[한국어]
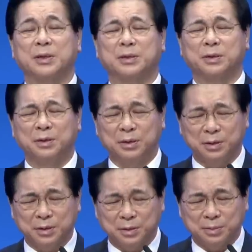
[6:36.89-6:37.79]

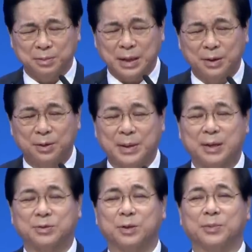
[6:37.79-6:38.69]
정말로
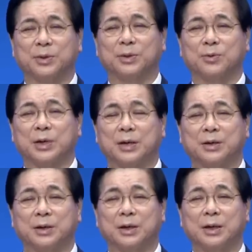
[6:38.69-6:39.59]
말할 수 없는
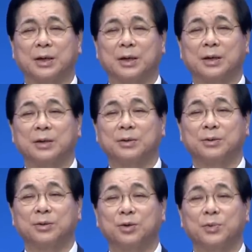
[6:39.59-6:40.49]
고난을
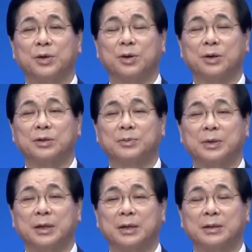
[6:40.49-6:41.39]
욥이 겪었습니다.